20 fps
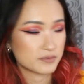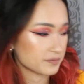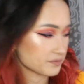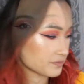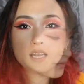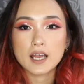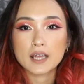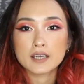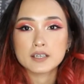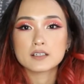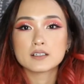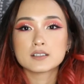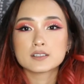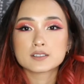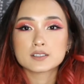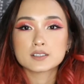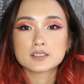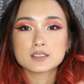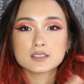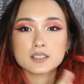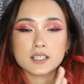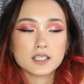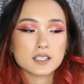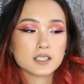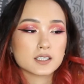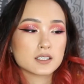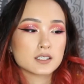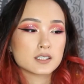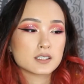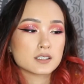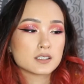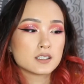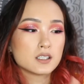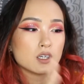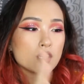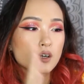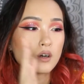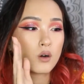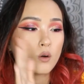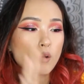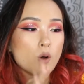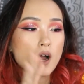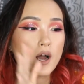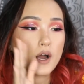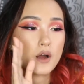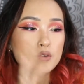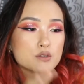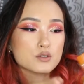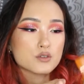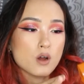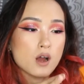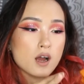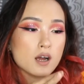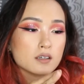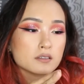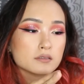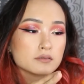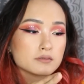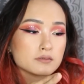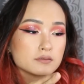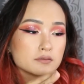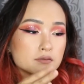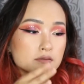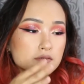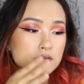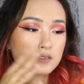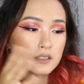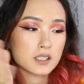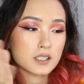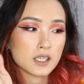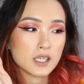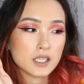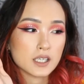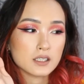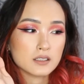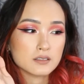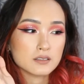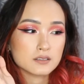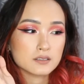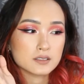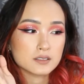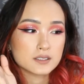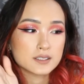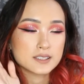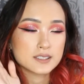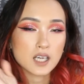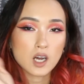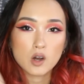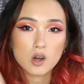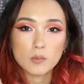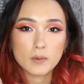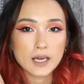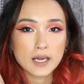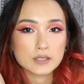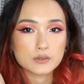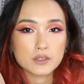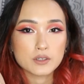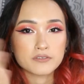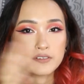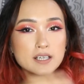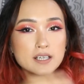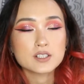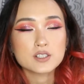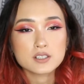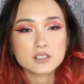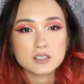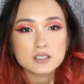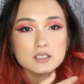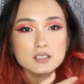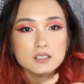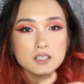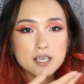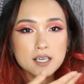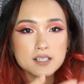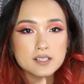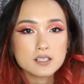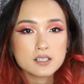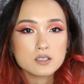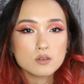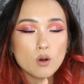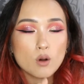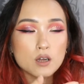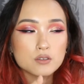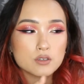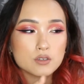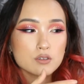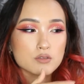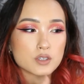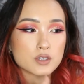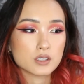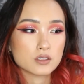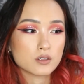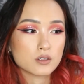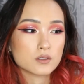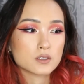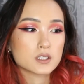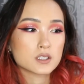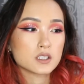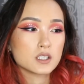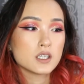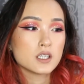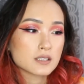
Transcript: 再来呢是这个化妆凝胶吧，对，反正就是类似化妆水的东西。